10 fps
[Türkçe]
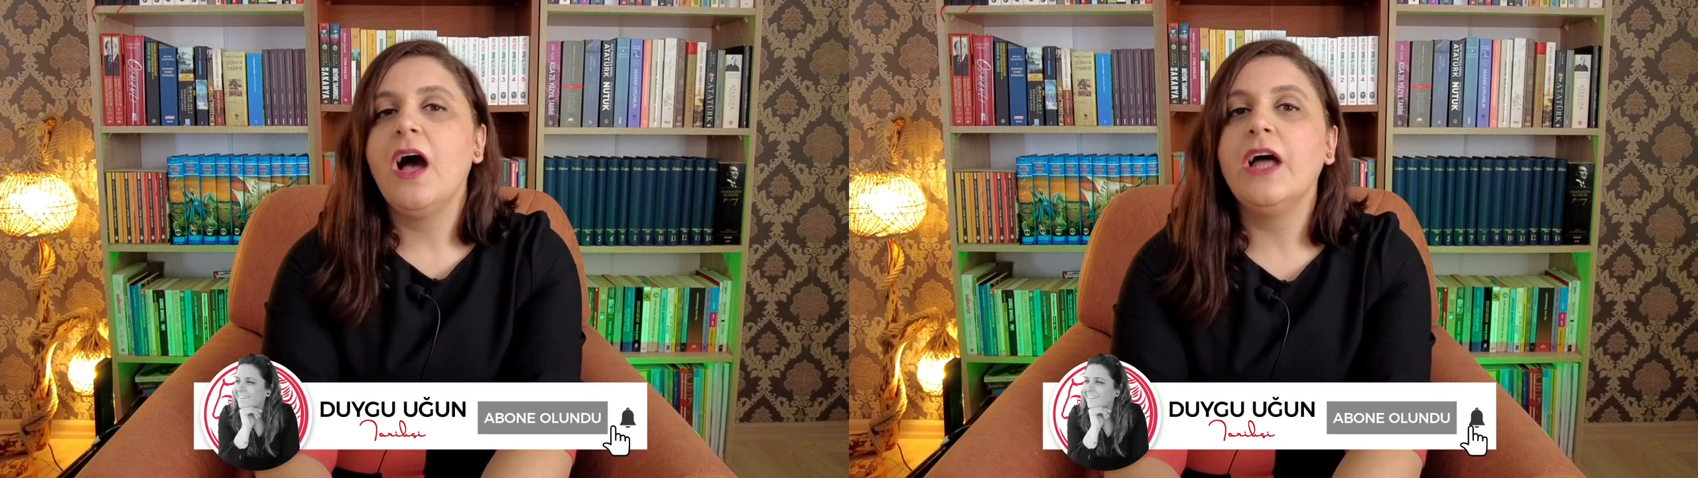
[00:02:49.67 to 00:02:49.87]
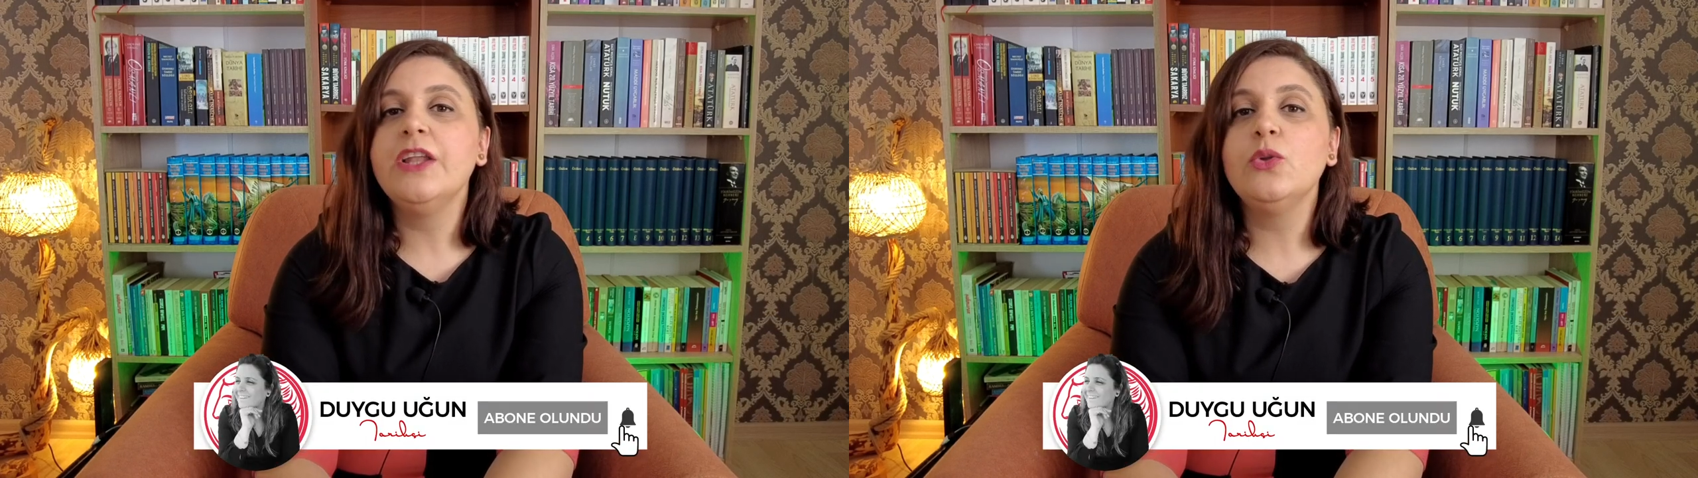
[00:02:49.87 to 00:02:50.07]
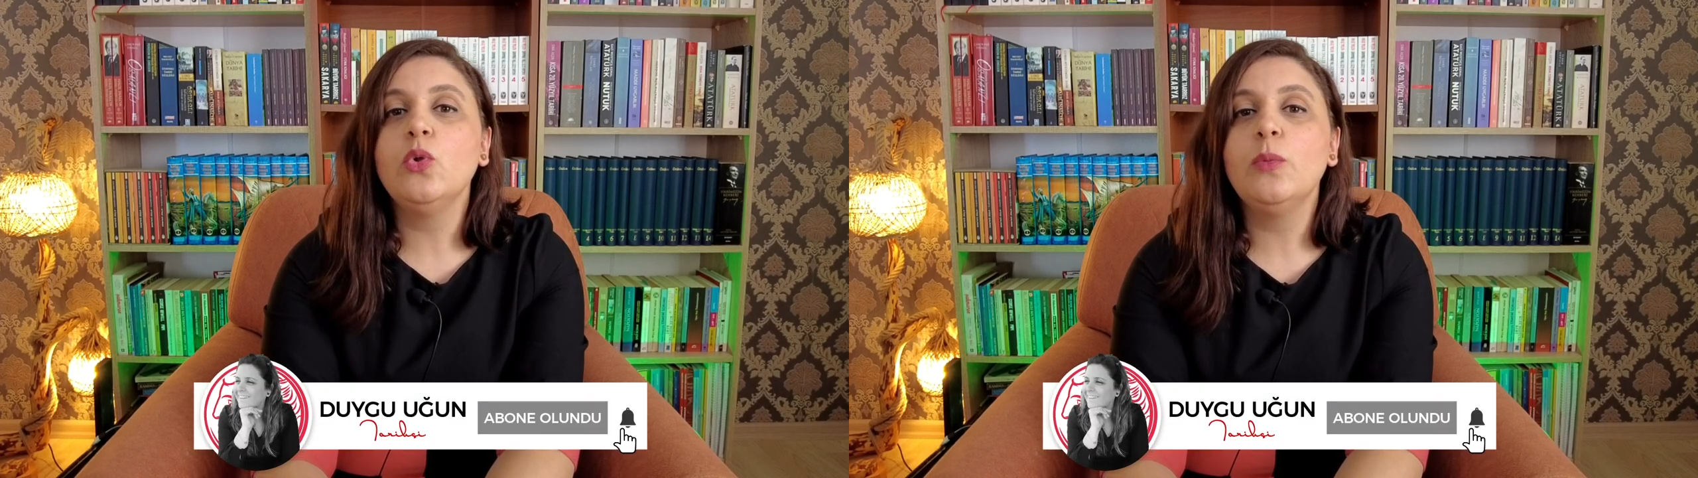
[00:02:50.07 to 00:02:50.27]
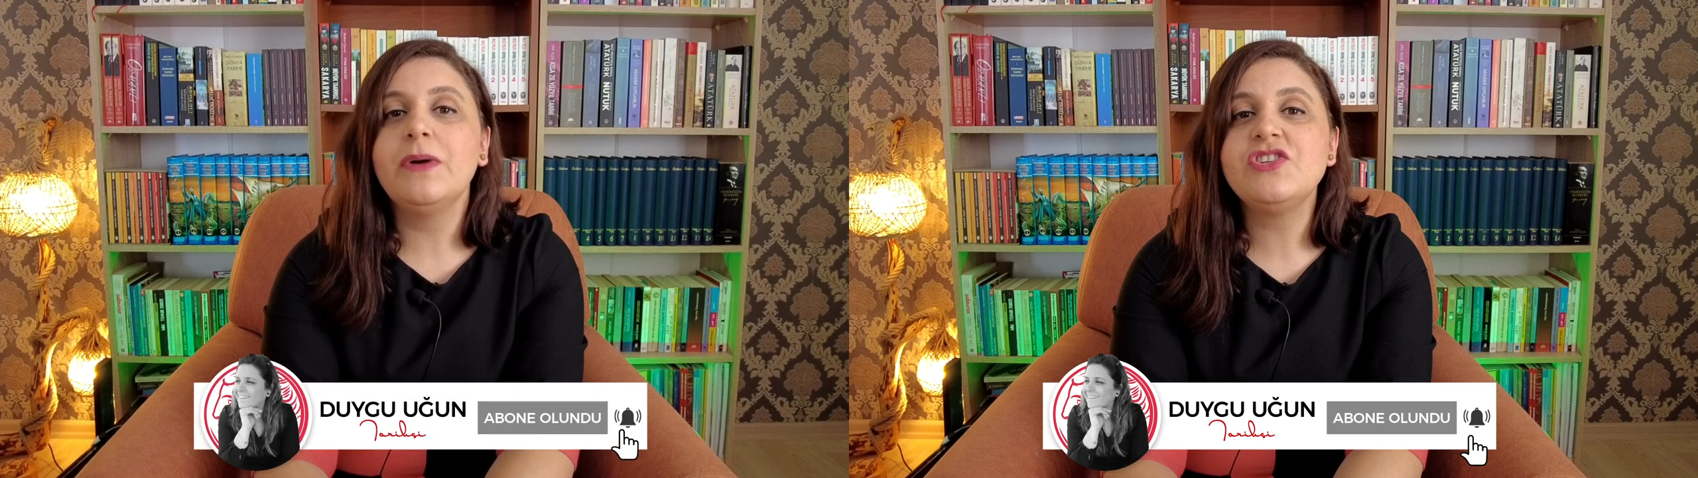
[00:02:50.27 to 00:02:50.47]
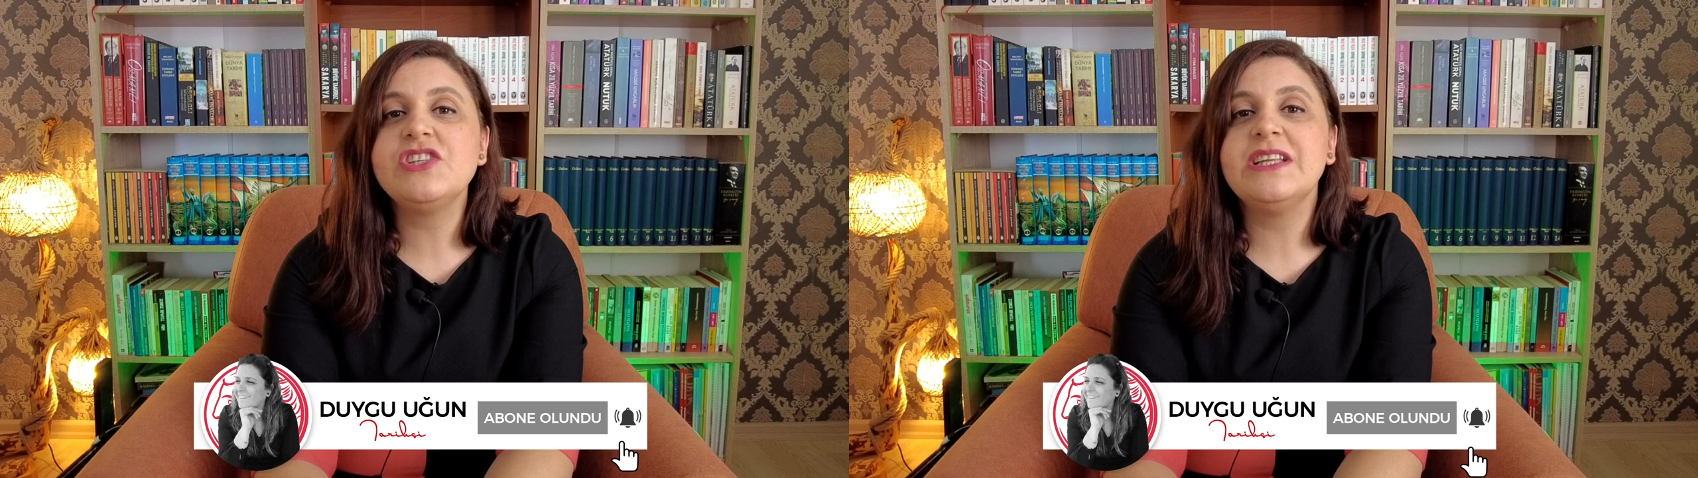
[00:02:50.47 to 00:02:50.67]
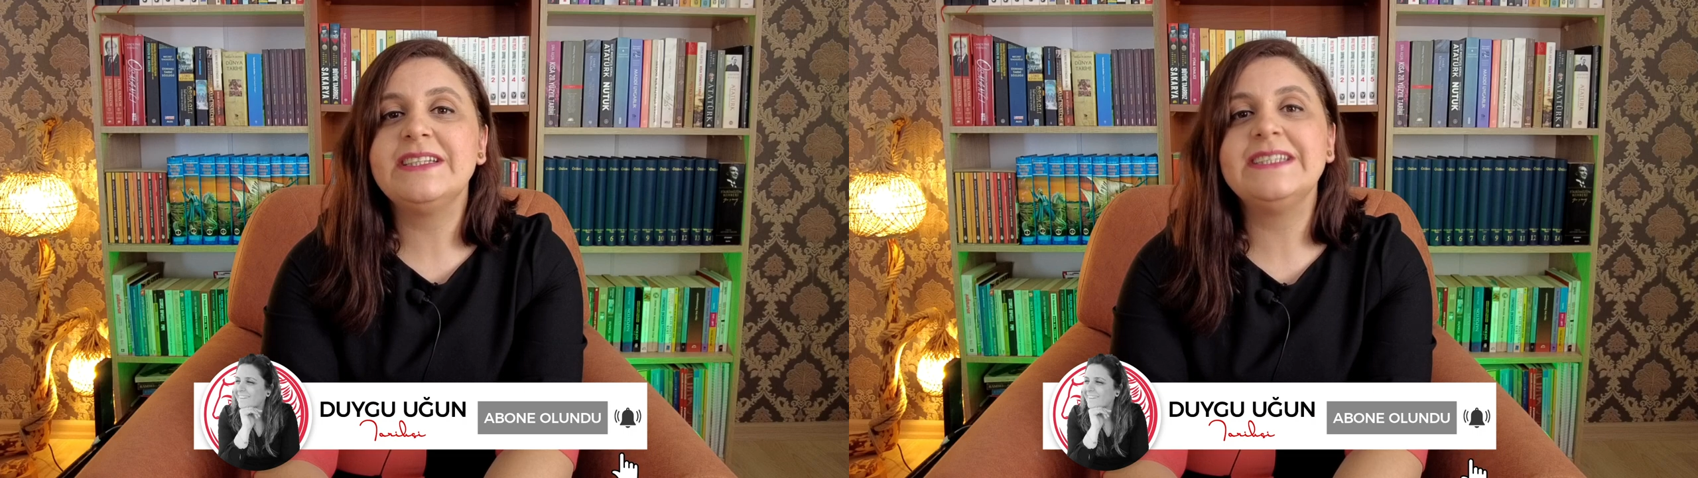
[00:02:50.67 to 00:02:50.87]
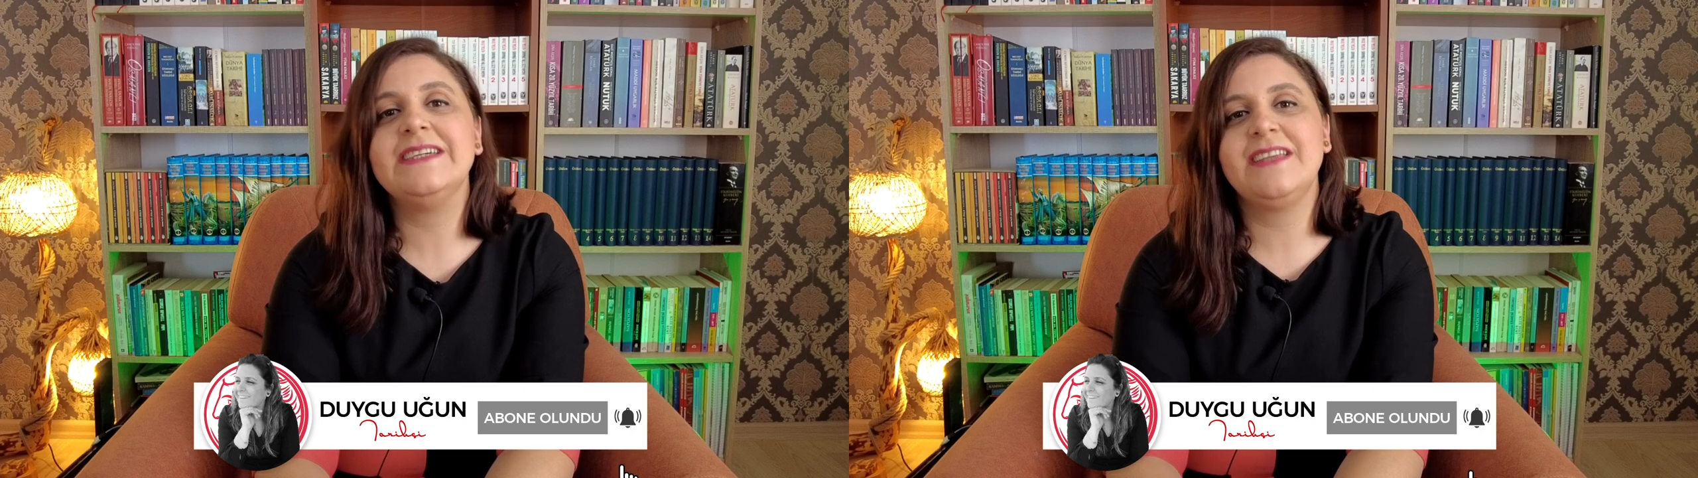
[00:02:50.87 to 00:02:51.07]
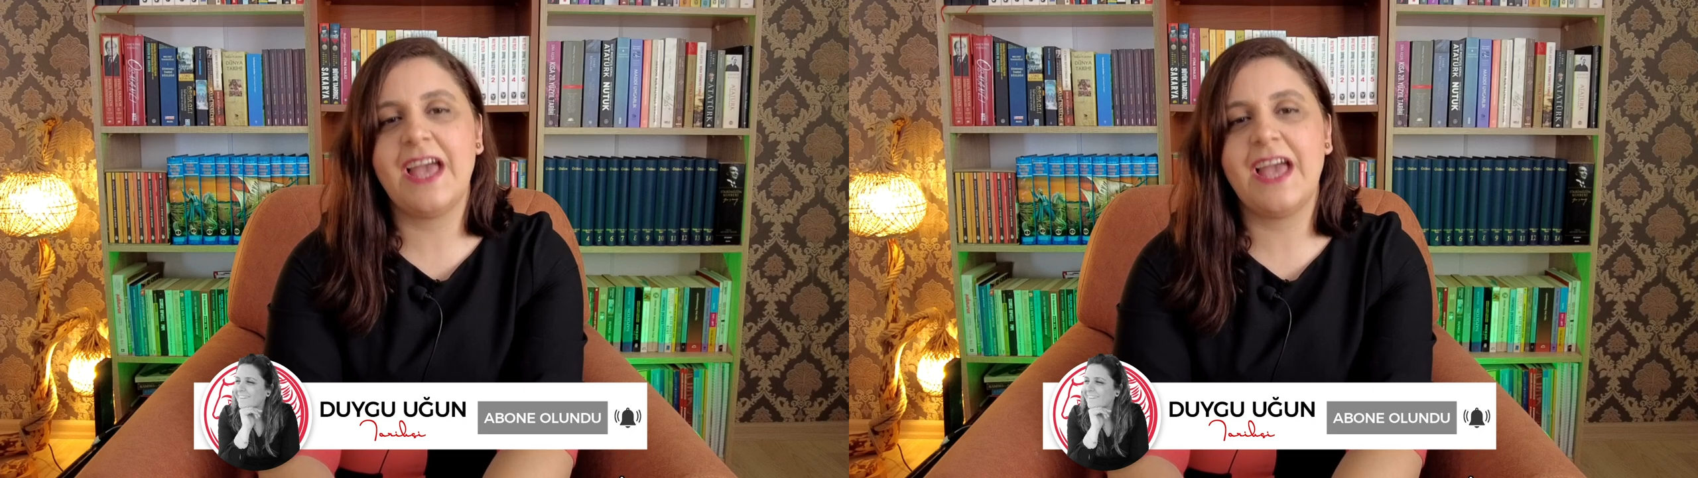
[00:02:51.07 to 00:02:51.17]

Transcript: Anadolu bacıları